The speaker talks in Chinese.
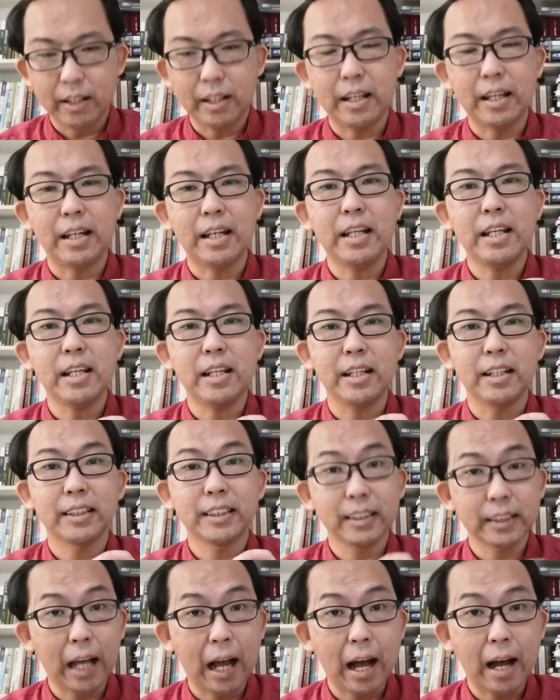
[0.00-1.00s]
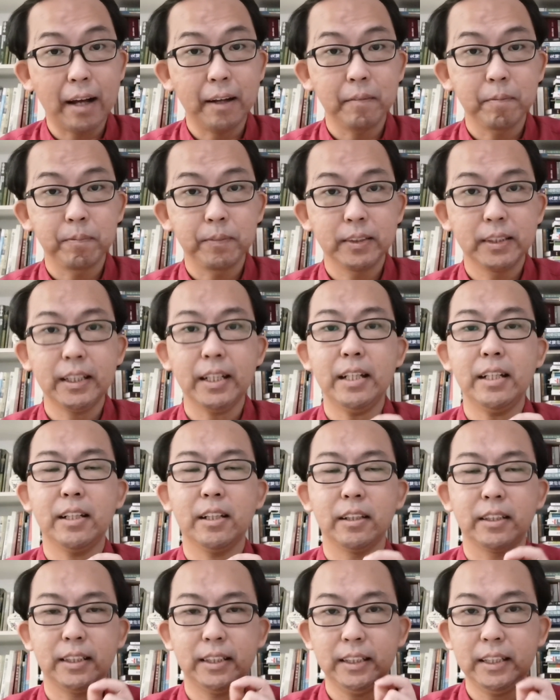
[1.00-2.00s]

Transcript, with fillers: 以利沙这一个